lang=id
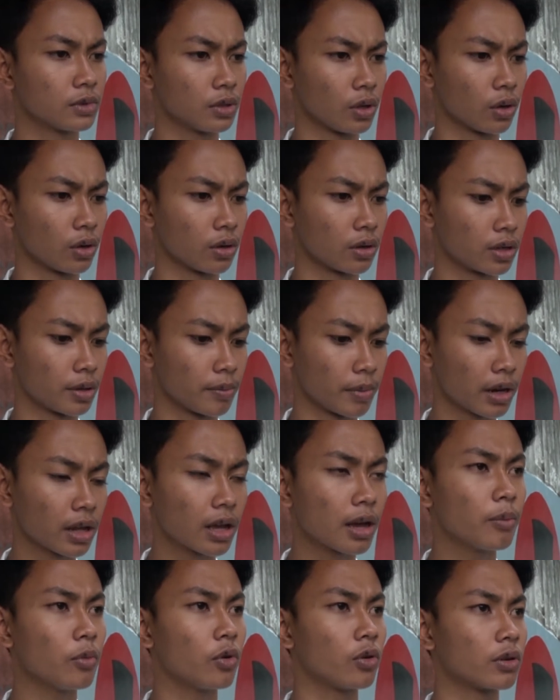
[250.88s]
Loh, gimana
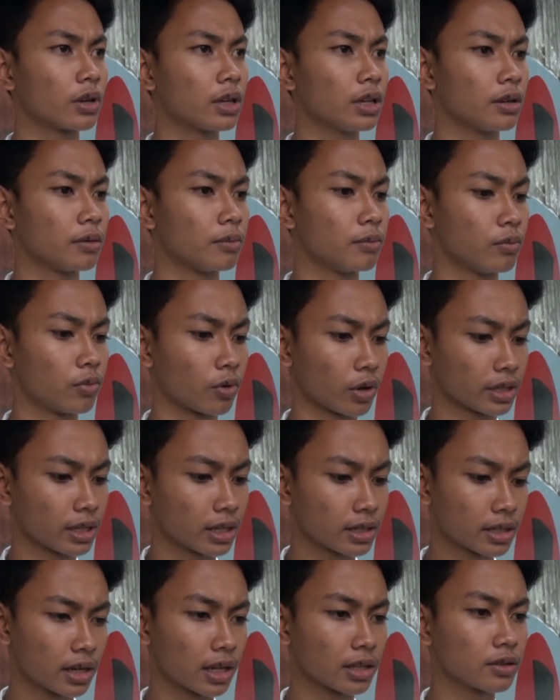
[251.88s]
nggak mungkin?
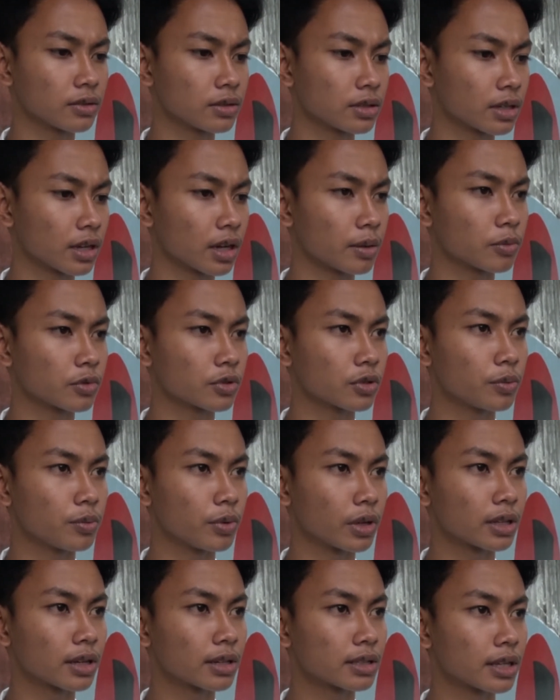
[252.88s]
Bukannya Dila itu sering kamu suruh
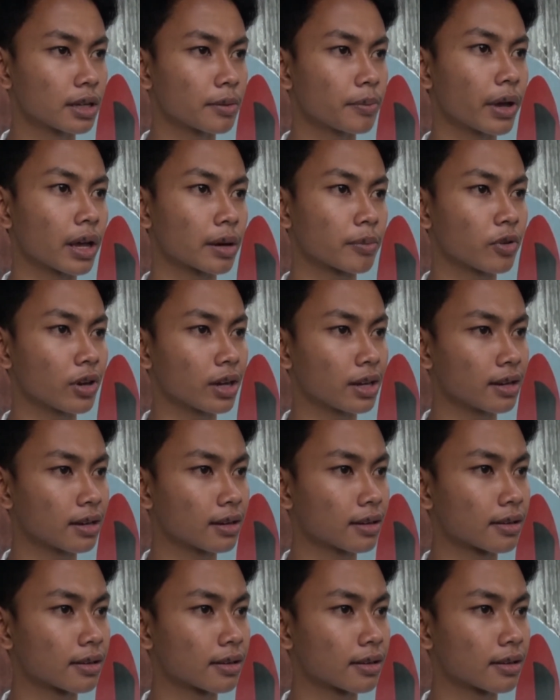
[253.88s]
buat ngerjain PR-mu kan?